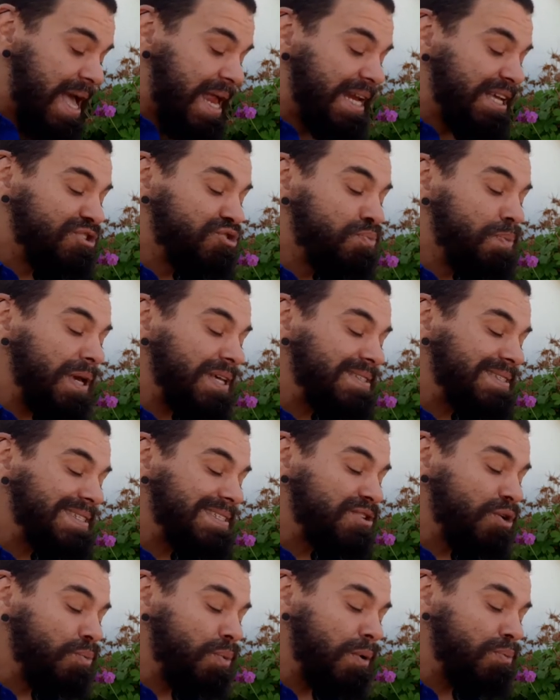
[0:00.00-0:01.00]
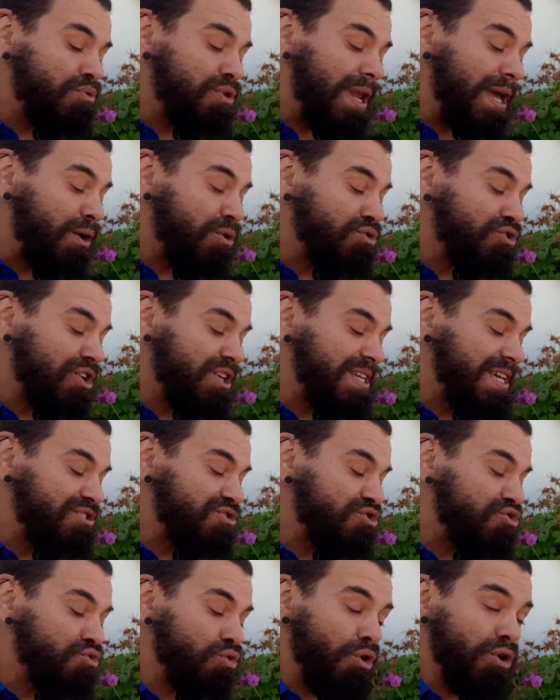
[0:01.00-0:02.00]
Les superstitions populaires ont donné à
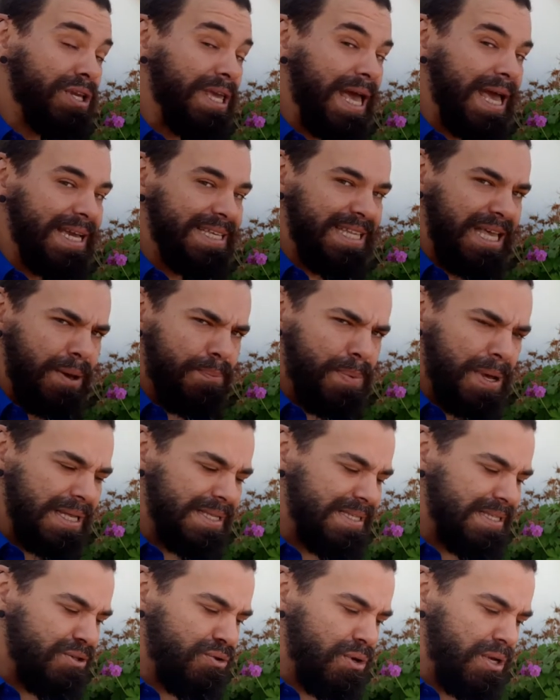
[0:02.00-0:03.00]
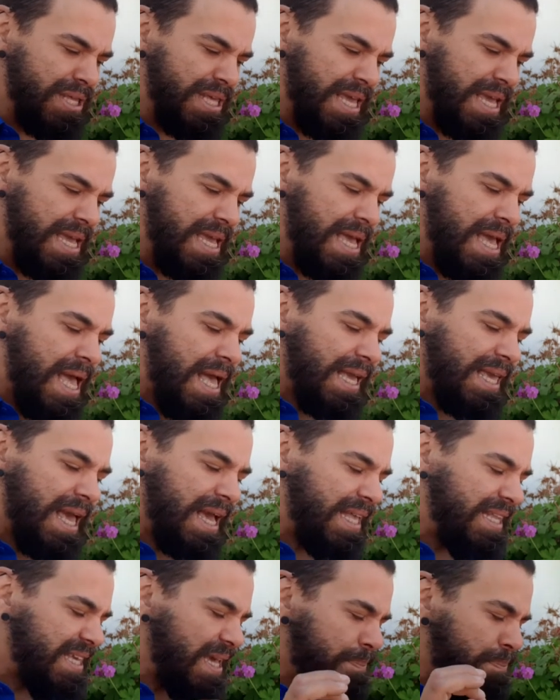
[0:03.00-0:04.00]
ce jour un caractère particulier,
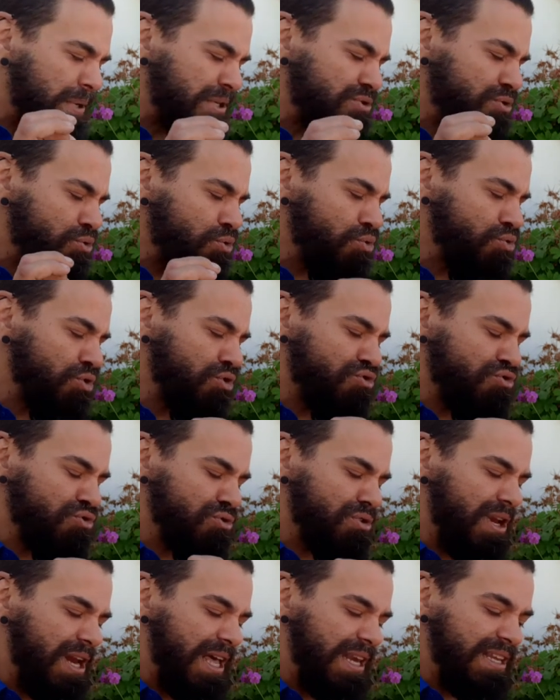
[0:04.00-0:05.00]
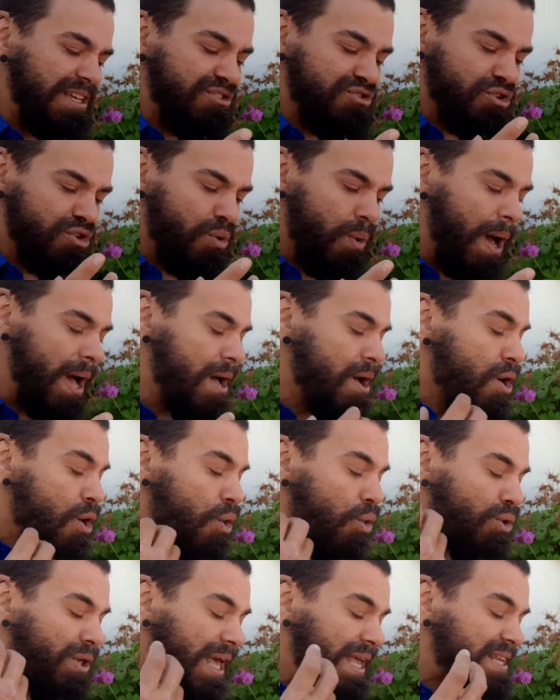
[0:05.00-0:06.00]
car il n'y a pas un autre jour dans l'année, je crois,
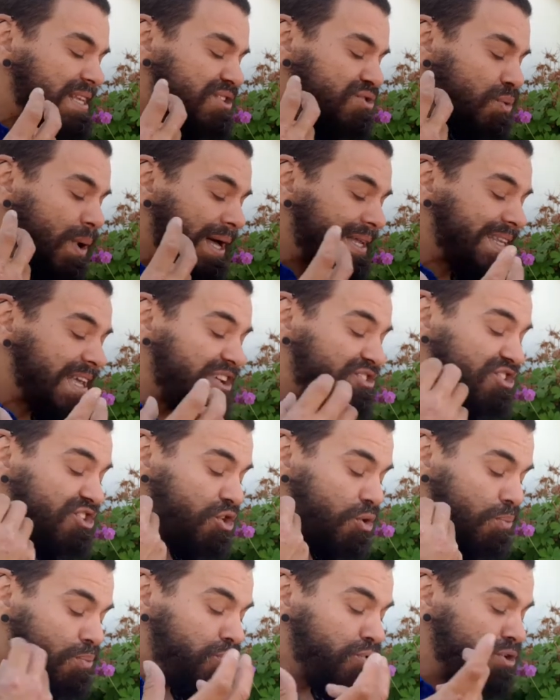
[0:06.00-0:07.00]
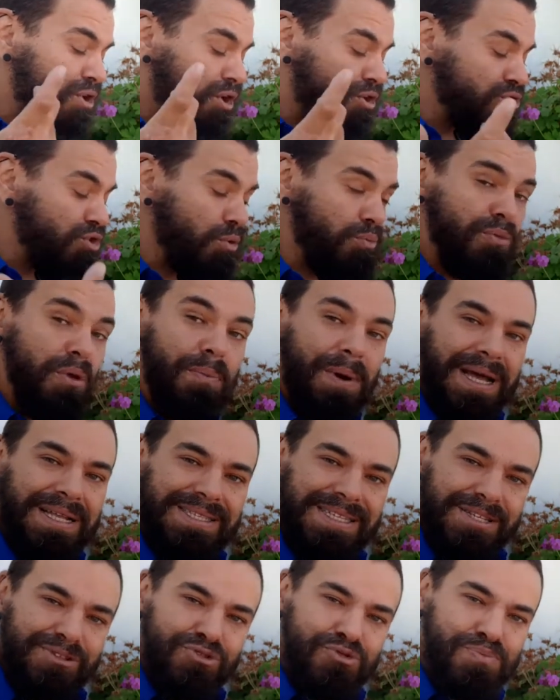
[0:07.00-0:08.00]
auquel il soit attaché un plus grand nombre de
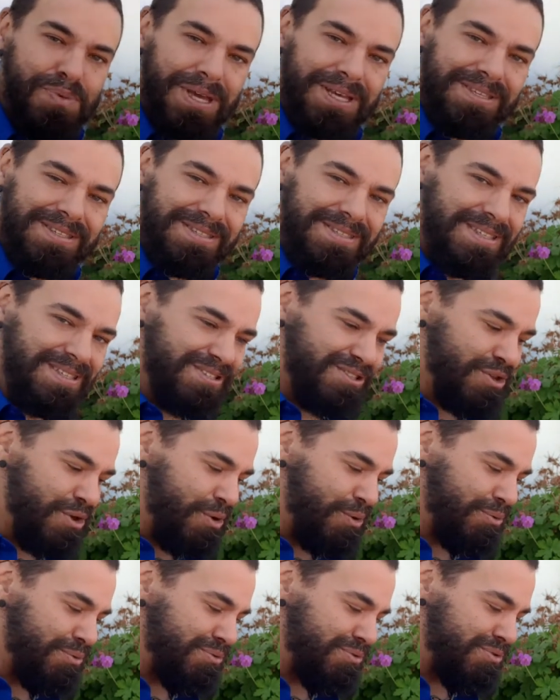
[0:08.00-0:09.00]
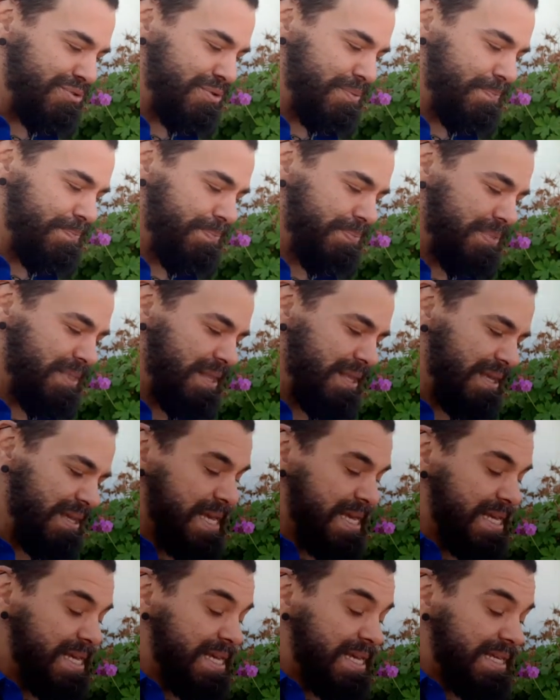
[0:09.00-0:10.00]
pratiques superstitieuses.
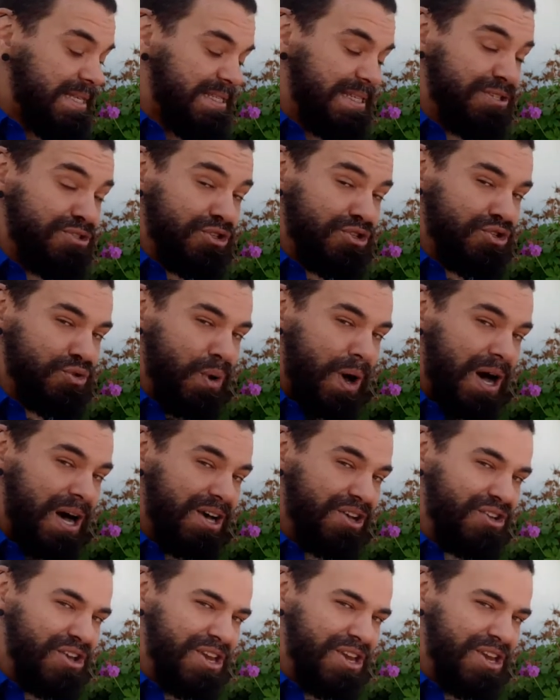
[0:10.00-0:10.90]
C'est ce soir